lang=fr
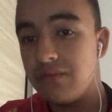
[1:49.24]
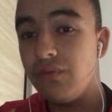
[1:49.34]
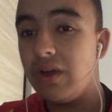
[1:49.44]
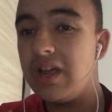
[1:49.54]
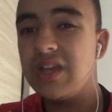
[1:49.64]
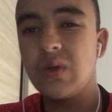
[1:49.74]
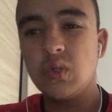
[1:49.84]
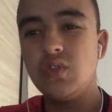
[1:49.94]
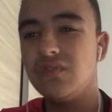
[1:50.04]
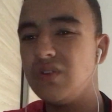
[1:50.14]
voilà, et quand
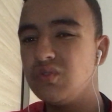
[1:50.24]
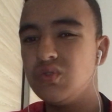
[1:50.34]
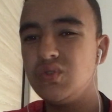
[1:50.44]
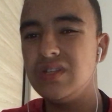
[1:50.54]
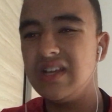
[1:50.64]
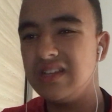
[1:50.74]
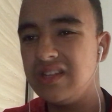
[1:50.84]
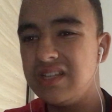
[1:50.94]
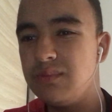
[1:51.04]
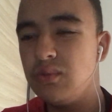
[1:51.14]
tu vois aujourd'hui
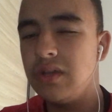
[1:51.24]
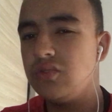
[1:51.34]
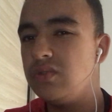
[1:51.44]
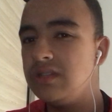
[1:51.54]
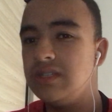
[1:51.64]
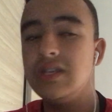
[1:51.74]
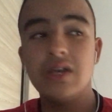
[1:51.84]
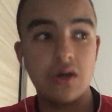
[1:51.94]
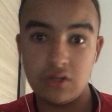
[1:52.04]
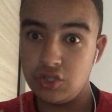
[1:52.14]
l'équipe de la Tunisie,
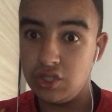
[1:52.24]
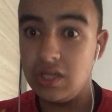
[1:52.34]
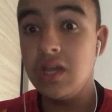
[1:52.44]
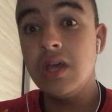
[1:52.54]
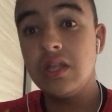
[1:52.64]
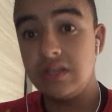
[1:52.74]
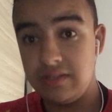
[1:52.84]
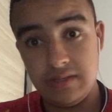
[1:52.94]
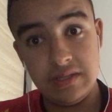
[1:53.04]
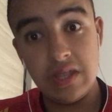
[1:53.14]
dirait,
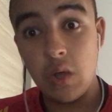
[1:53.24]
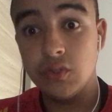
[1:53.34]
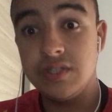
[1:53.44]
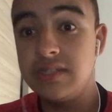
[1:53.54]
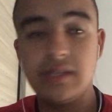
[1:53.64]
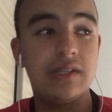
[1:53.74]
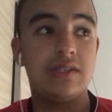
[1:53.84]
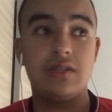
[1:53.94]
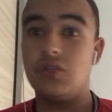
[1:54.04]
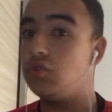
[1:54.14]
t'es en
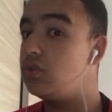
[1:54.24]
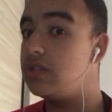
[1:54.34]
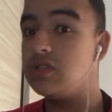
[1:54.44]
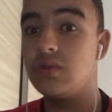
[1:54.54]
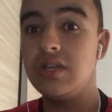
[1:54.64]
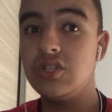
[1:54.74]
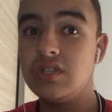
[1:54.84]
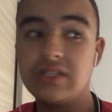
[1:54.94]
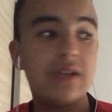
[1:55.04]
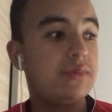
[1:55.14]
district. Je suis désolé de
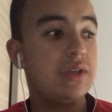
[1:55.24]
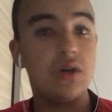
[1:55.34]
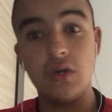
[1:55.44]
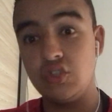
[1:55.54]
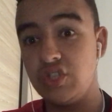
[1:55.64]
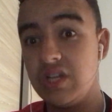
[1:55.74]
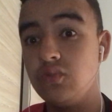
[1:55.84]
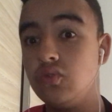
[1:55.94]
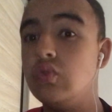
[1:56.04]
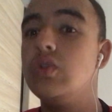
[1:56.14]
dire ça, mais dirait
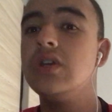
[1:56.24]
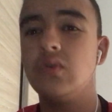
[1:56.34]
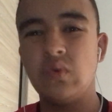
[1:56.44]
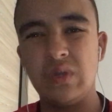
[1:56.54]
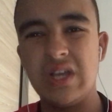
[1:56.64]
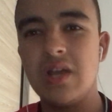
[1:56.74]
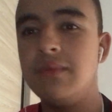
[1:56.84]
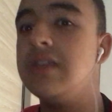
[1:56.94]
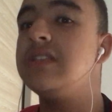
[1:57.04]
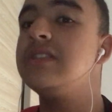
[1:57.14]
aujourd'hui, on est
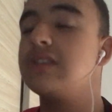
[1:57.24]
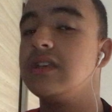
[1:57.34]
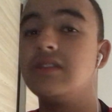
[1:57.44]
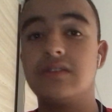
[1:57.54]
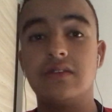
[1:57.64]
comme des districts.